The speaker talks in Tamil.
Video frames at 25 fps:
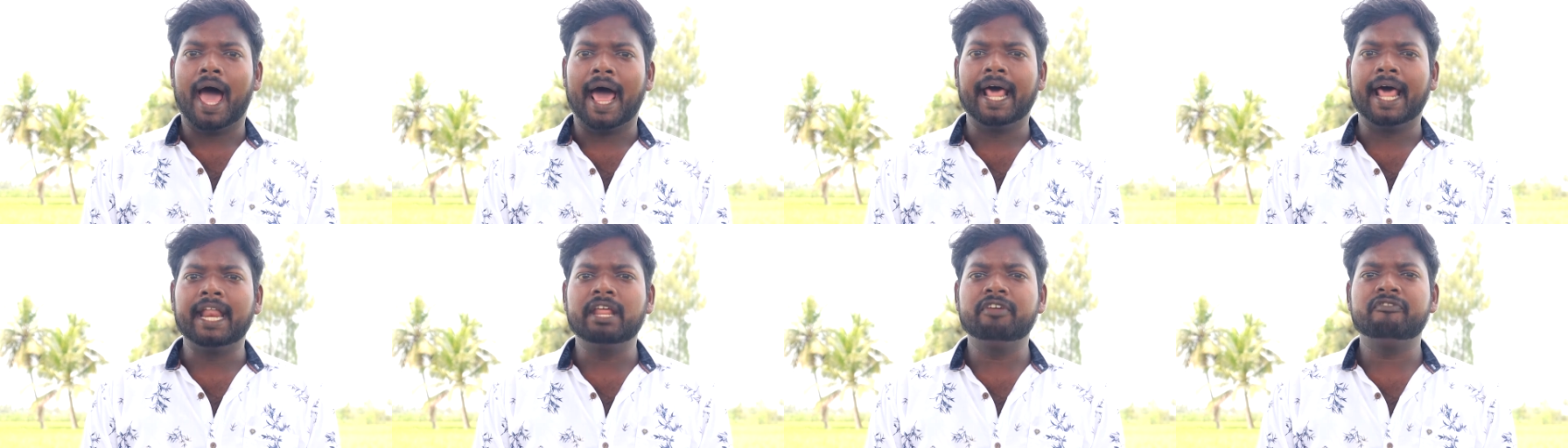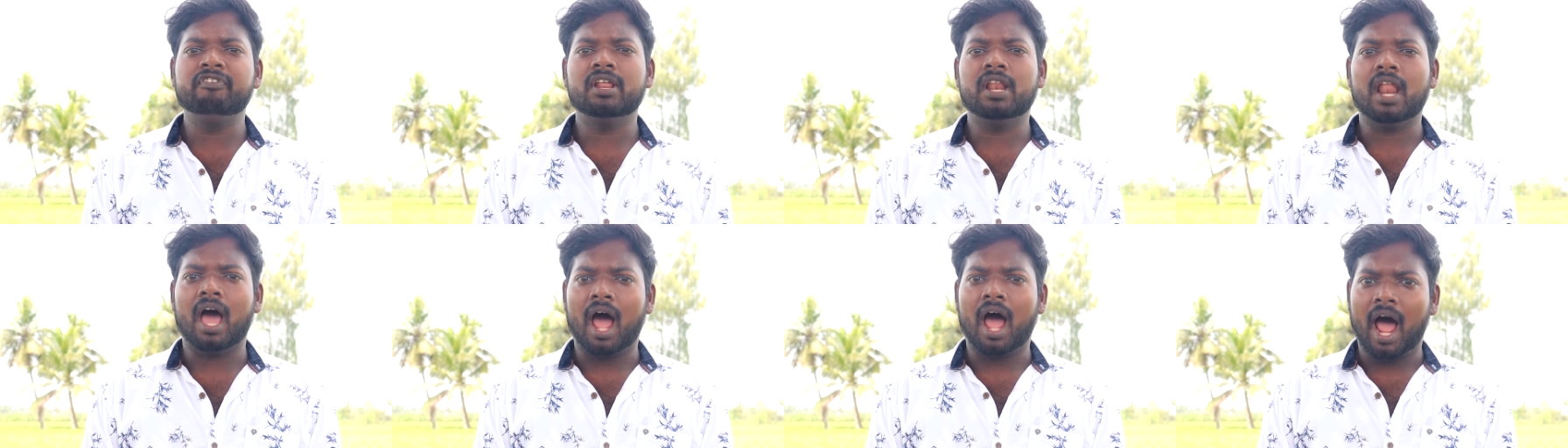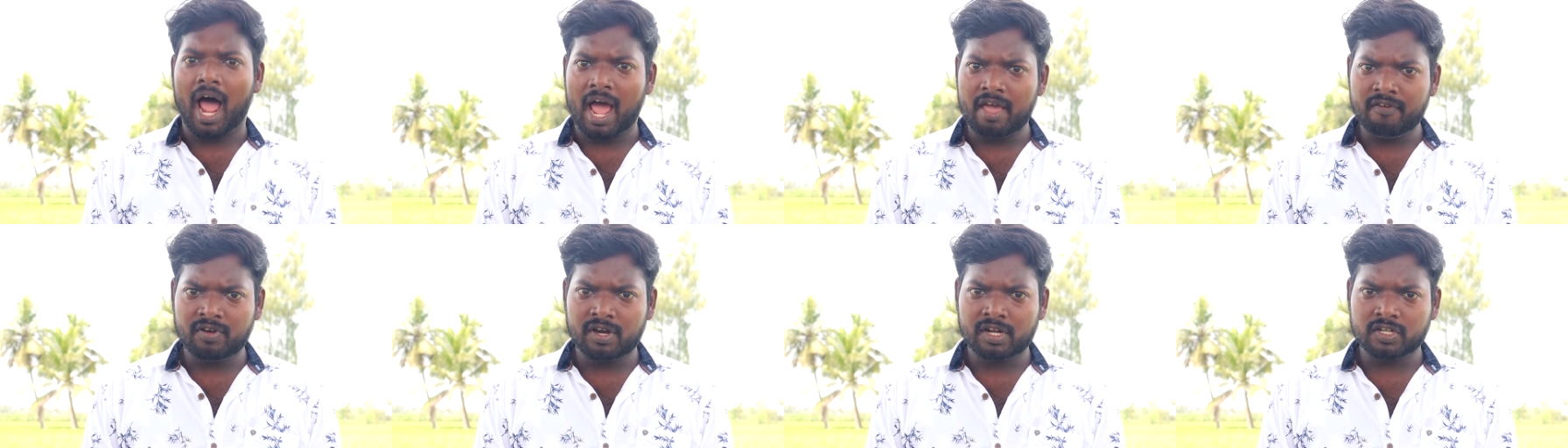அறிவியல்
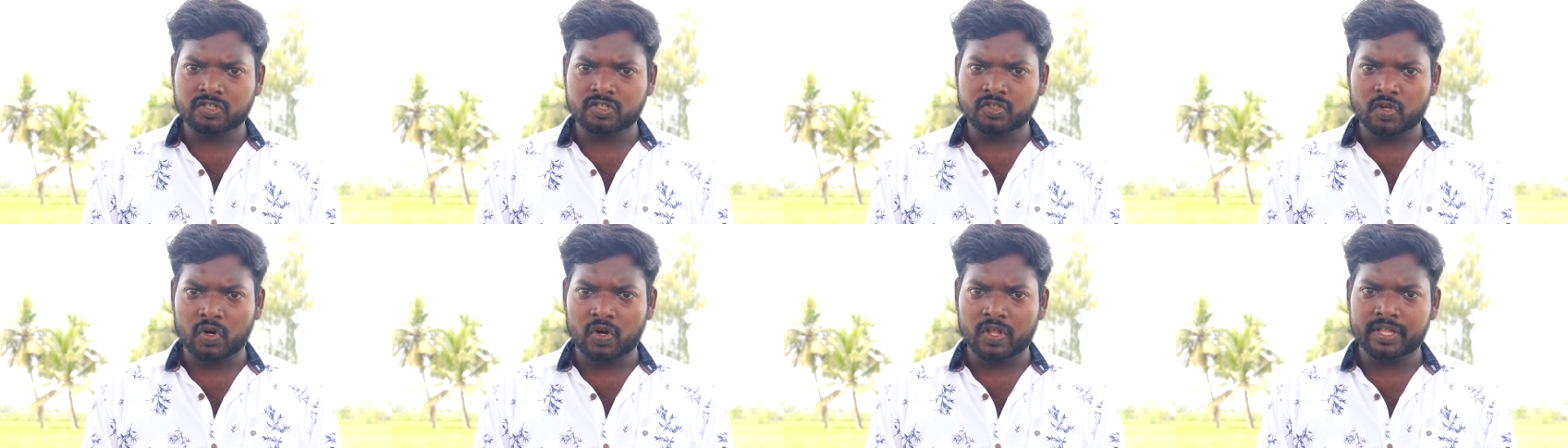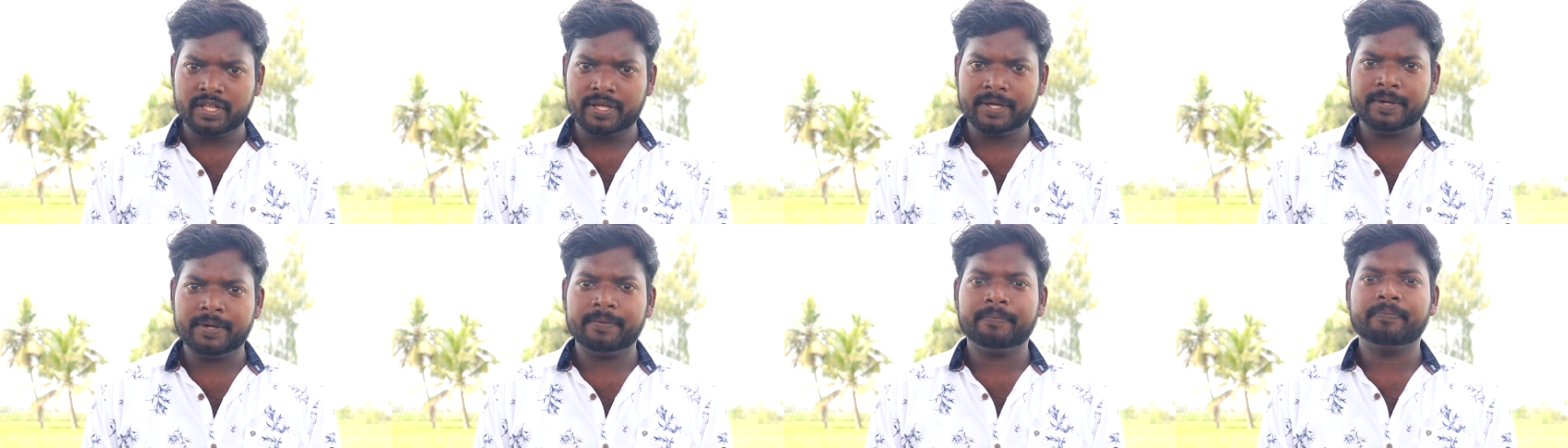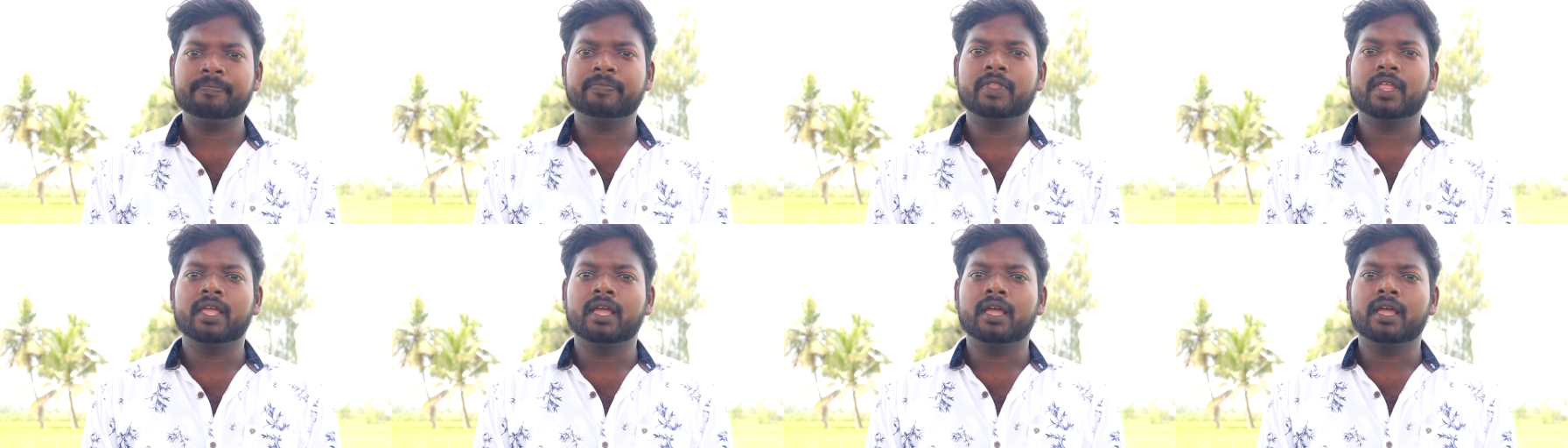ஆய்வுகள் சொல்லுது
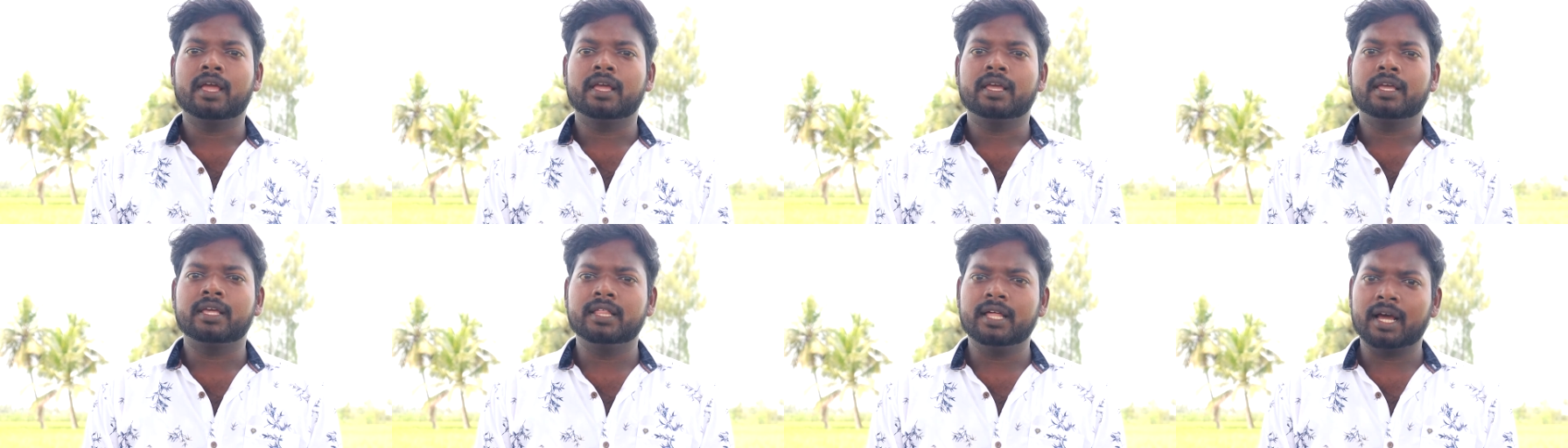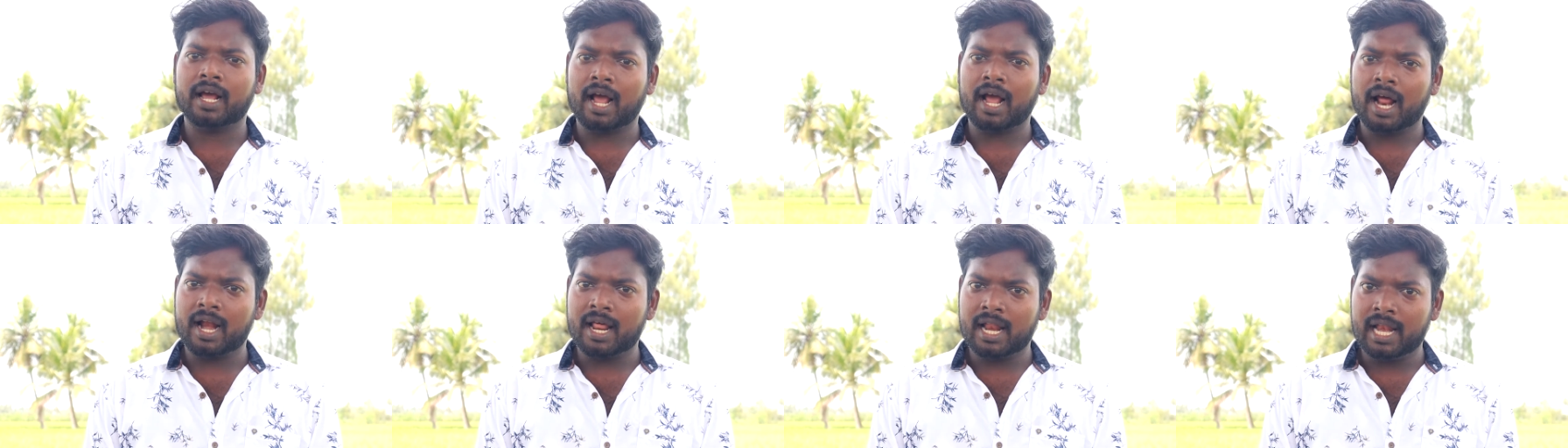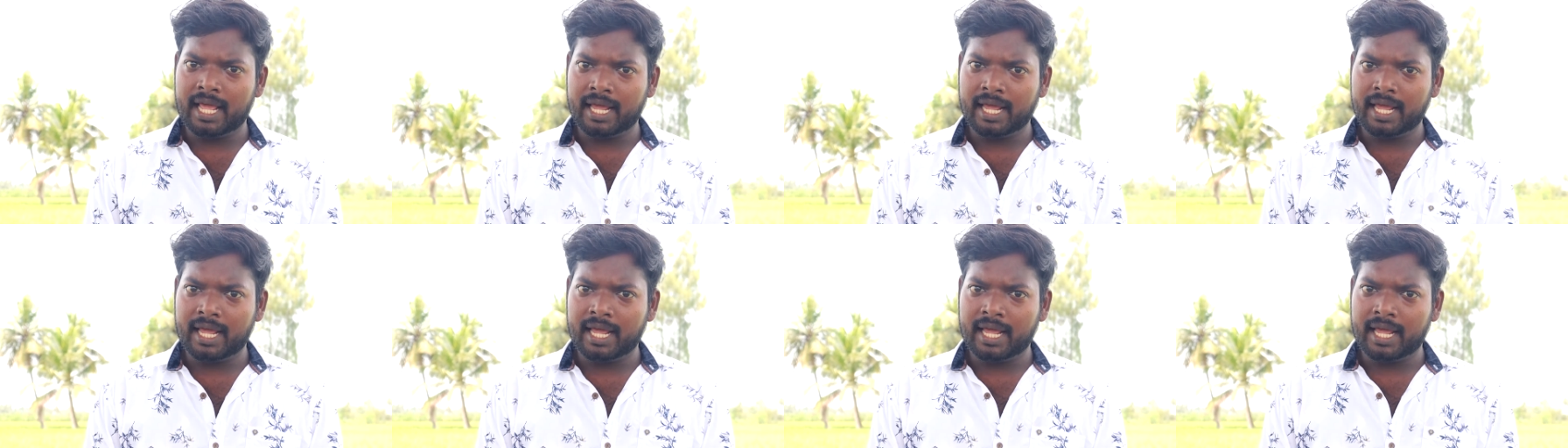இதற்கான